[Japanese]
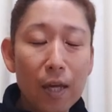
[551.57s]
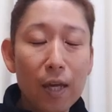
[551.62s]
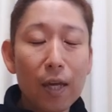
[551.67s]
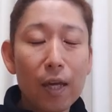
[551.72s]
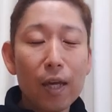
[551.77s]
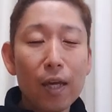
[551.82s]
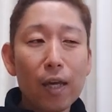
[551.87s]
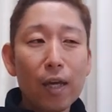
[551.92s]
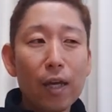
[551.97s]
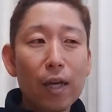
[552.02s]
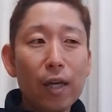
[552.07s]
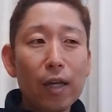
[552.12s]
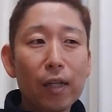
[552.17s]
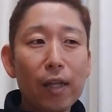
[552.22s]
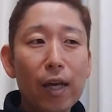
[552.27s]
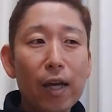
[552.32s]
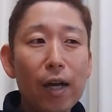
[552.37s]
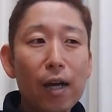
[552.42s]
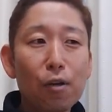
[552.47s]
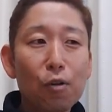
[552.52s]
えー、
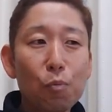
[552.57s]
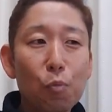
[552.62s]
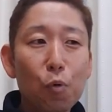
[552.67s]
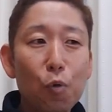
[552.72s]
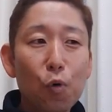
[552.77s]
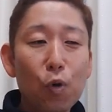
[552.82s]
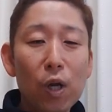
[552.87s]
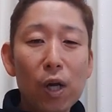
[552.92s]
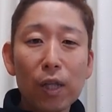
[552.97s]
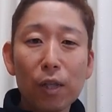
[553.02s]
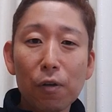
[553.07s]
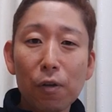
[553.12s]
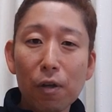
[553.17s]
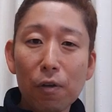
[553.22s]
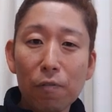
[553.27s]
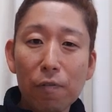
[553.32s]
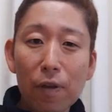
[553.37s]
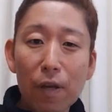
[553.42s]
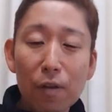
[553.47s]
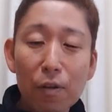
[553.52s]
大学もこの間の
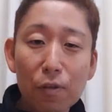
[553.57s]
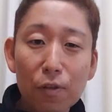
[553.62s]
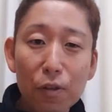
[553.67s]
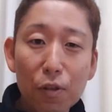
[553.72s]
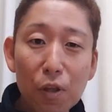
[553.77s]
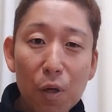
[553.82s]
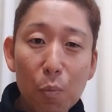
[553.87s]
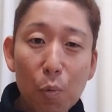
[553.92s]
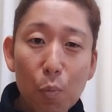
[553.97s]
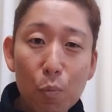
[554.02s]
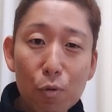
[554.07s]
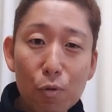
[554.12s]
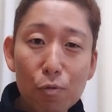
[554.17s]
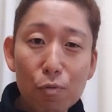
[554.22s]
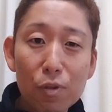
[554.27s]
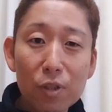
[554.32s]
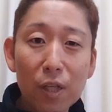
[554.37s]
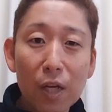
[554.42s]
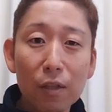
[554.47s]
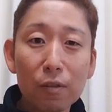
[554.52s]
FNS ではもう
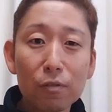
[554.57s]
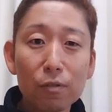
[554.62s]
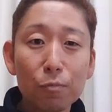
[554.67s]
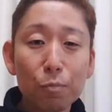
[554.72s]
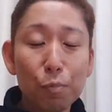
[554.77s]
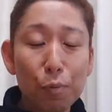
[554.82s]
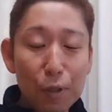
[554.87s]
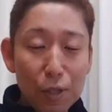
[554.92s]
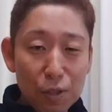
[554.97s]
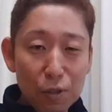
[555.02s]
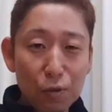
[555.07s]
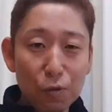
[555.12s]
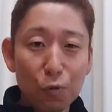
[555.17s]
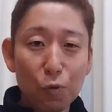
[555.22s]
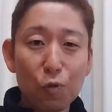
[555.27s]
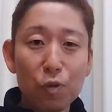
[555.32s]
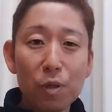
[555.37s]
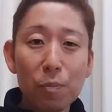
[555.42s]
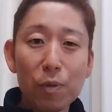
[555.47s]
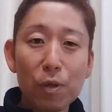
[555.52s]
ミュージカルプリンス
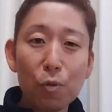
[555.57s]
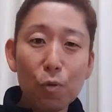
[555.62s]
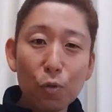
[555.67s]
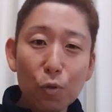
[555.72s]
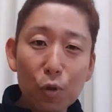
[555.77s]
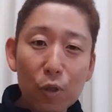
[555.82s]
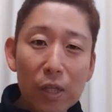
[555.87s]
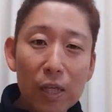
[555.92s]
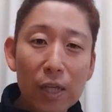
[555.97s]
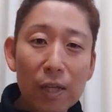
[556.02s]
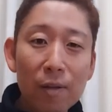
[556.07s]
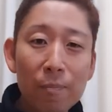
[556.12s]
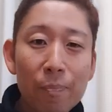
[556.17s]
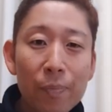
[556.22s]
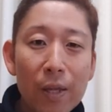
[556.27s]
として見事に、